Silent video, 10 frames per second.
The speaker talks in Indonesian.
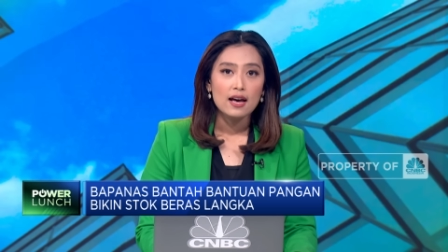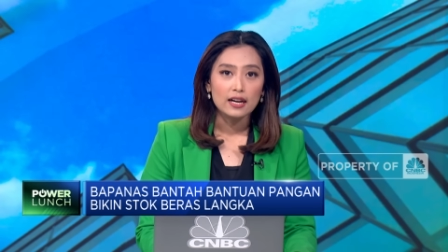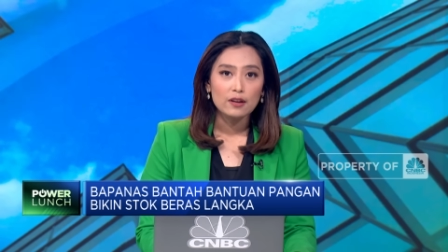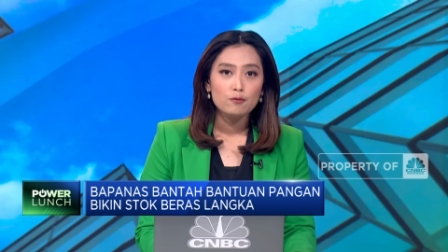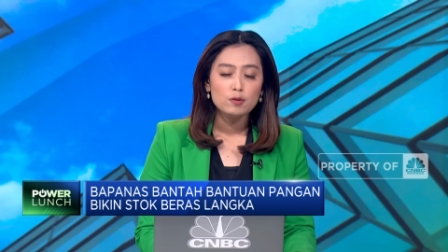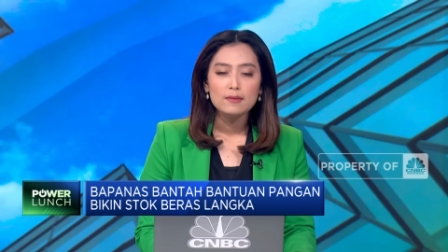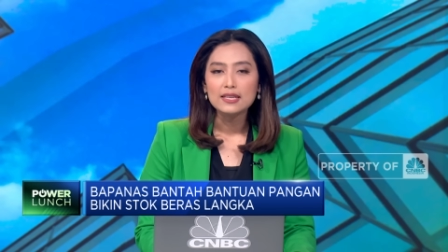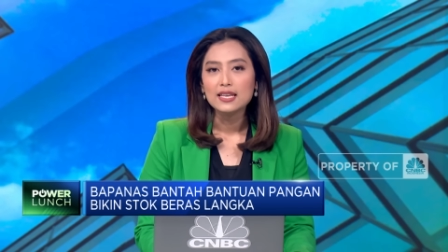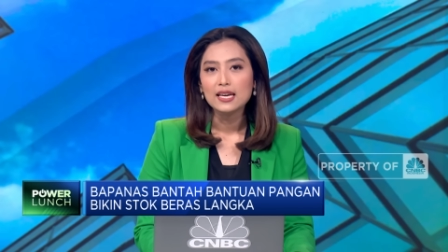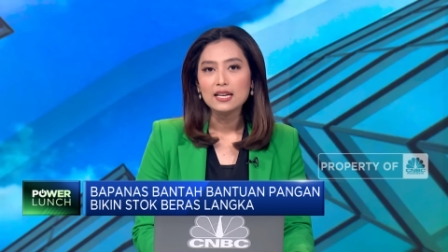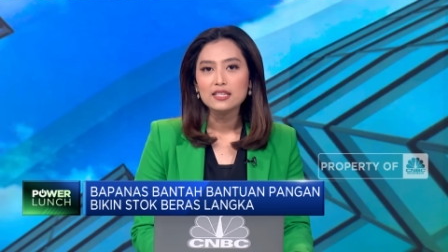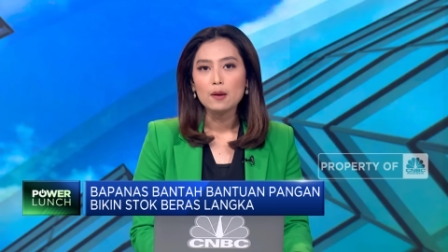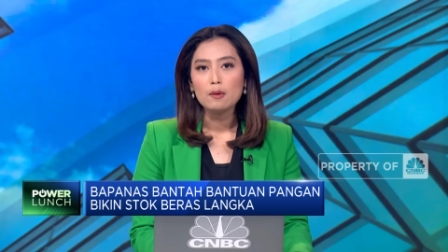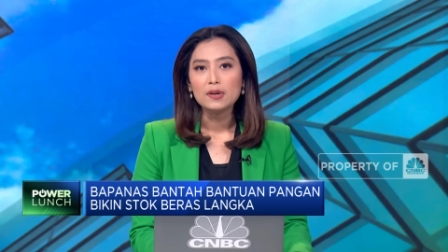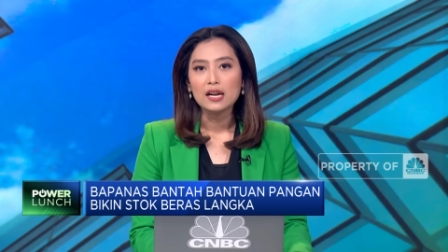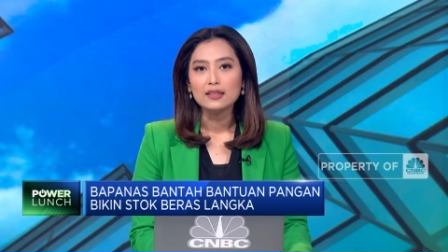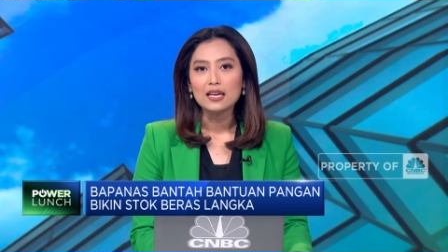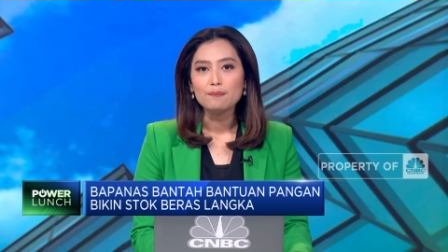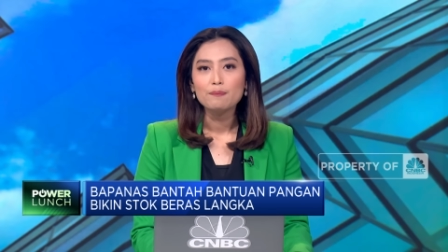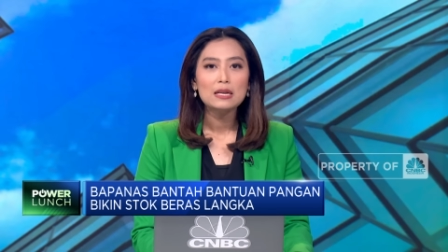Arief pun memastikan selama
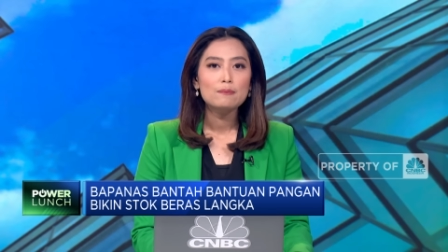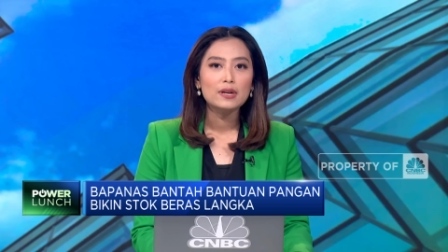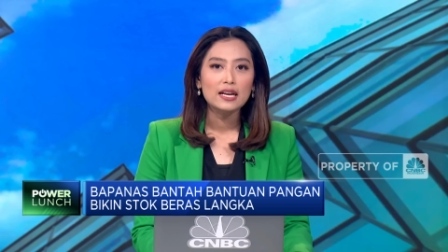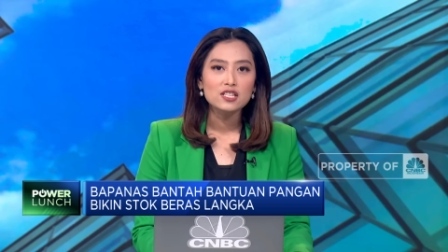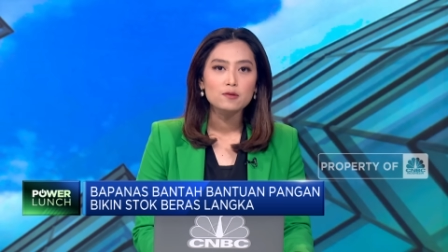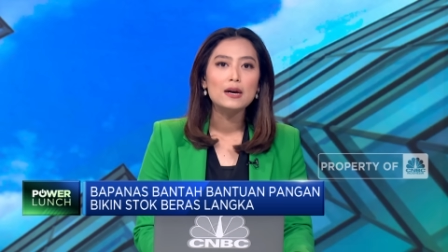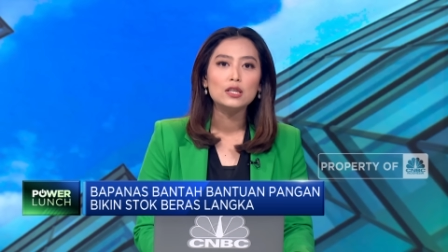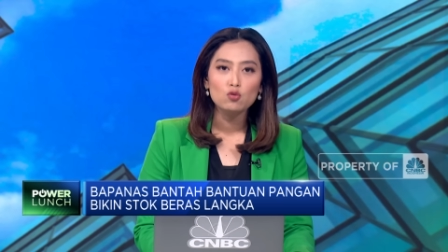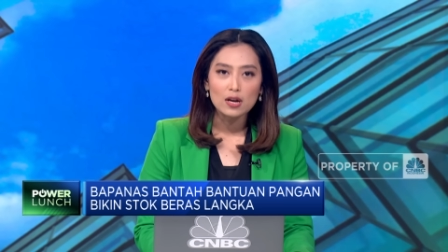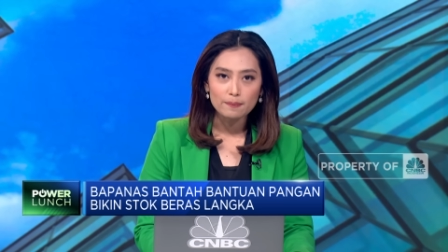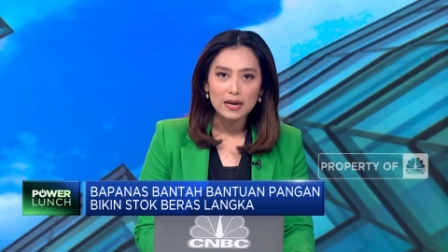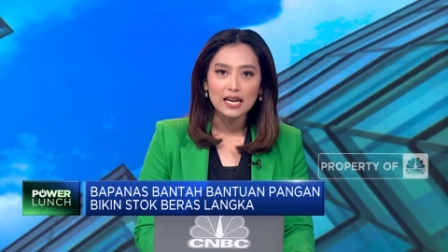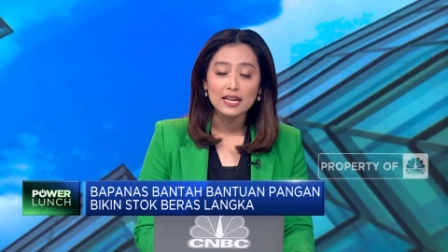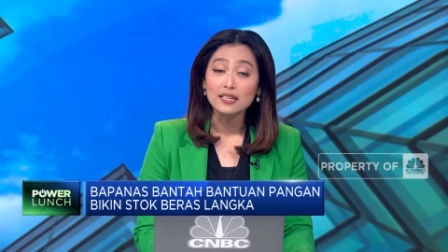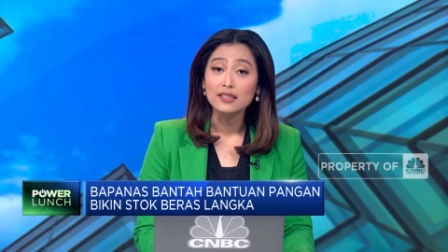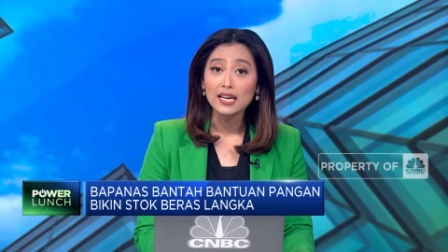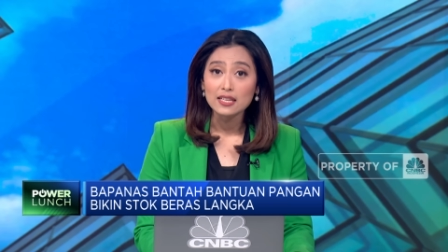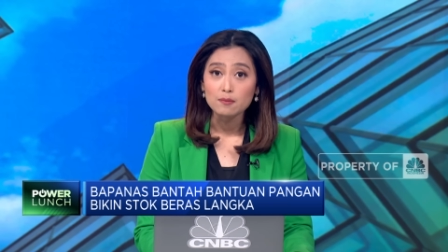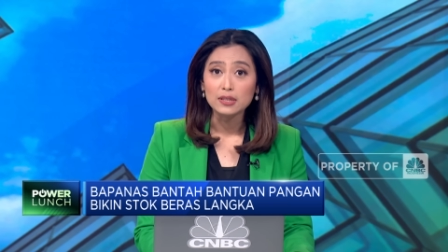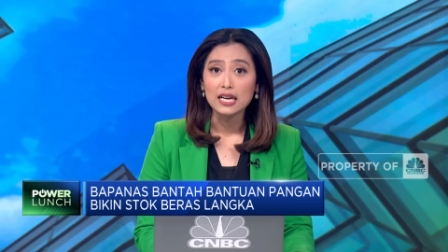perhelatan Pilpres bantuan pangan
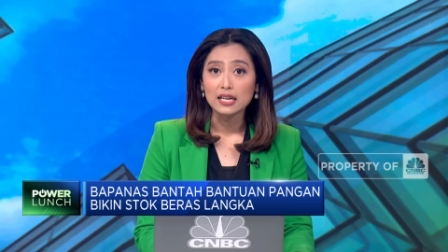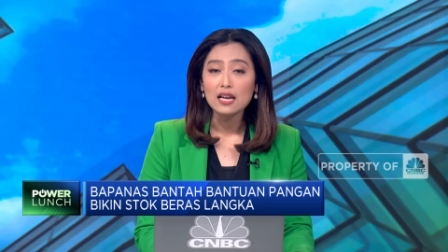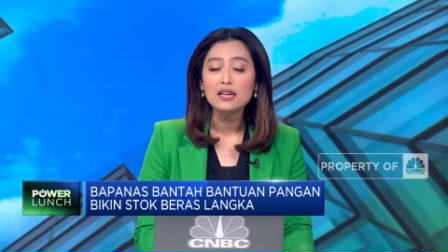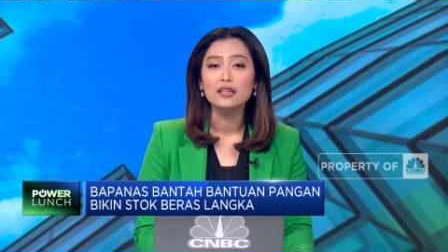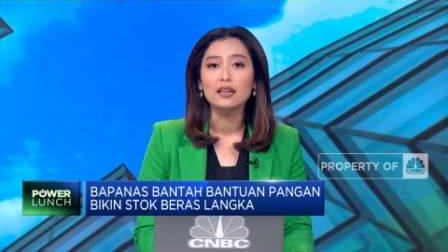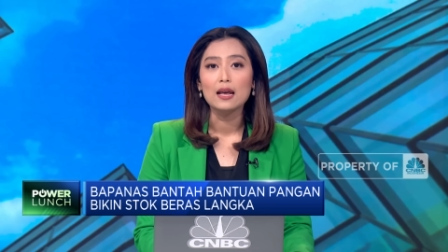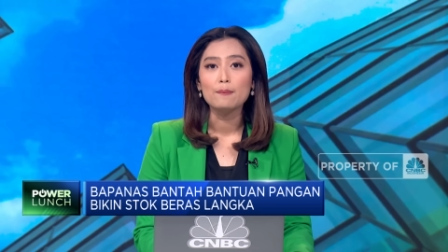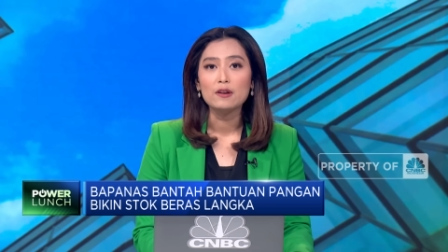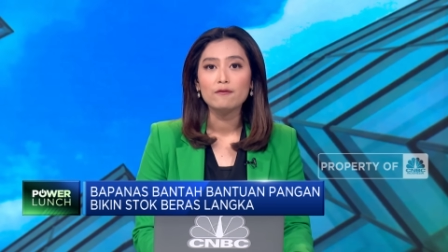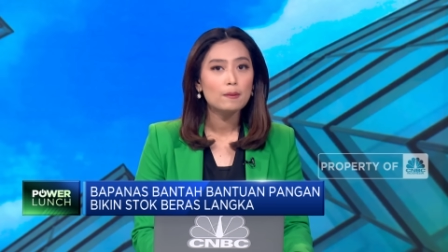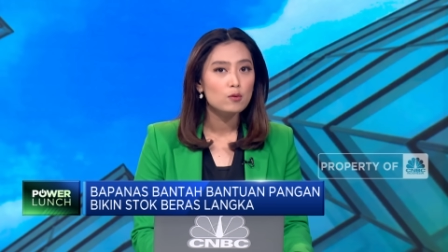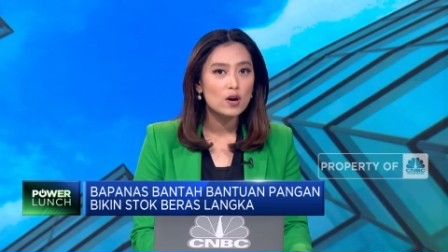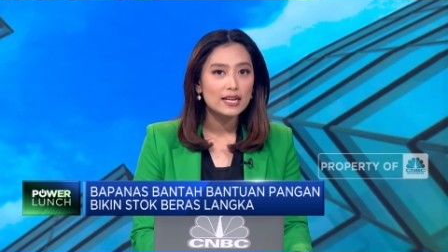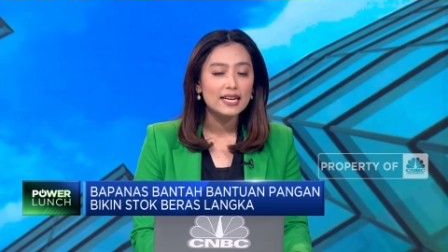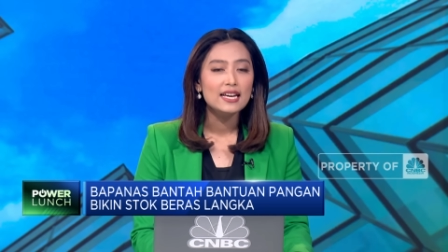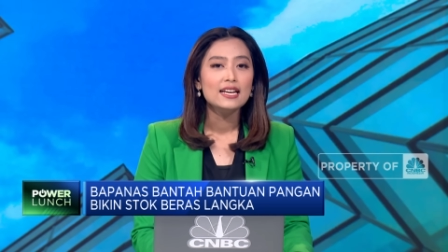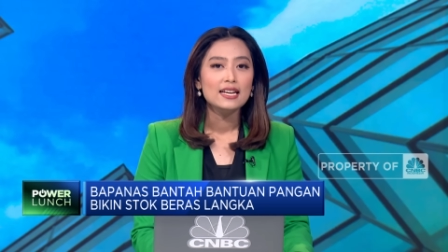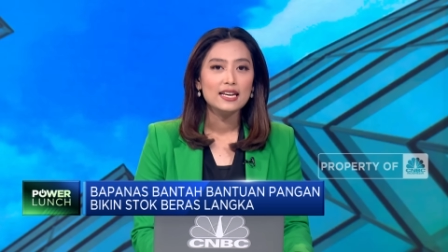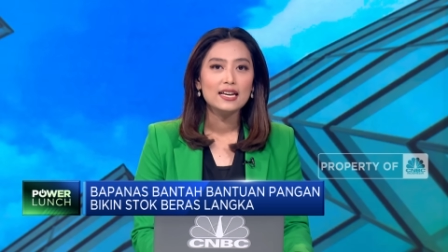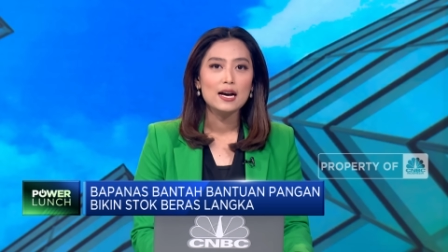dihentikan sementara dari 8 Februari
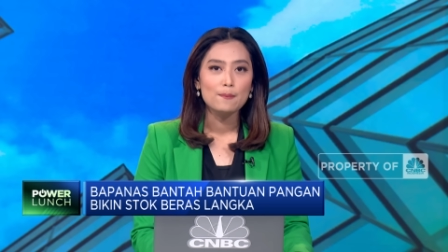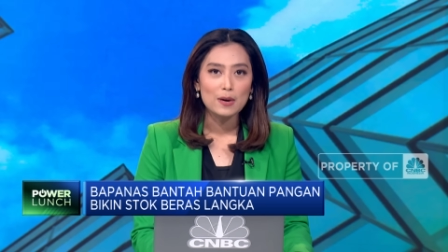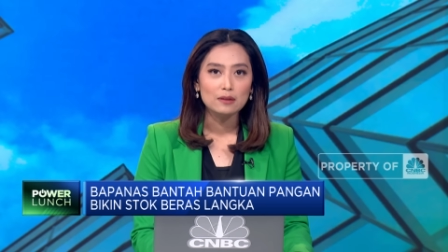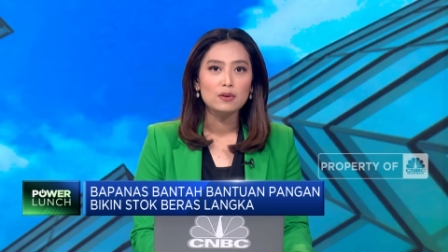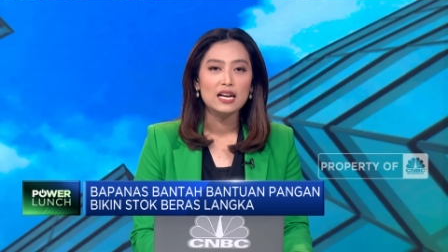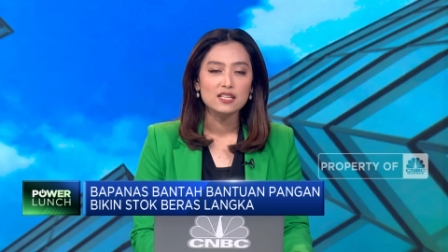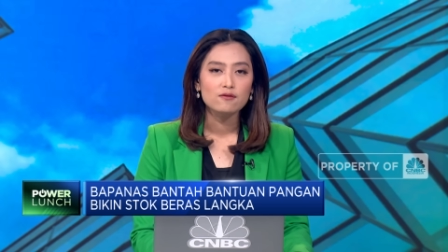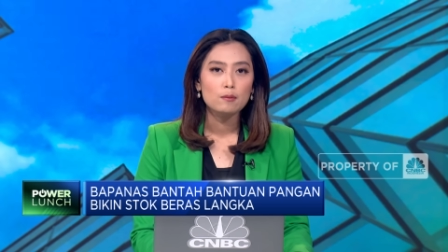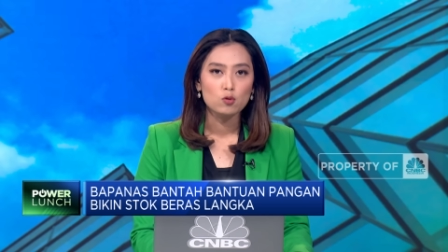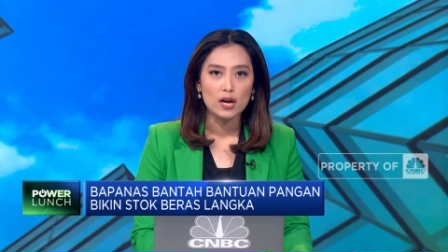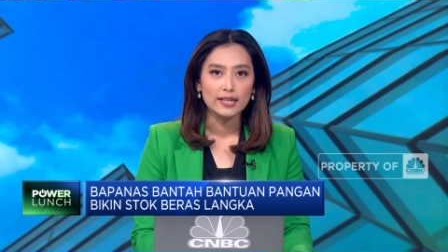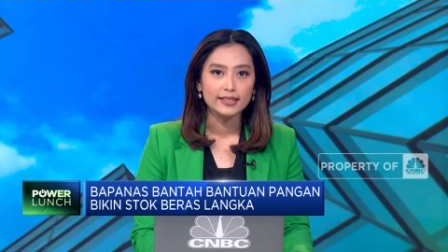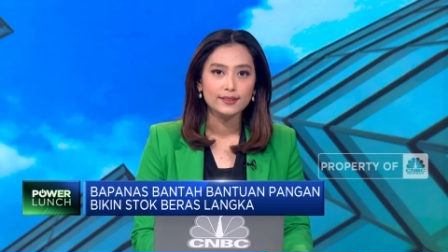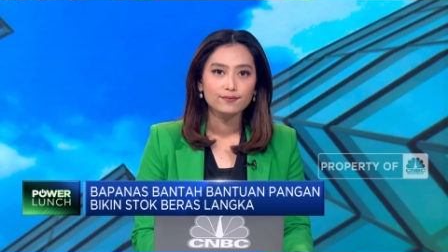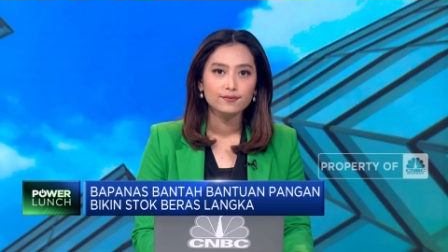hingga 14 Februari.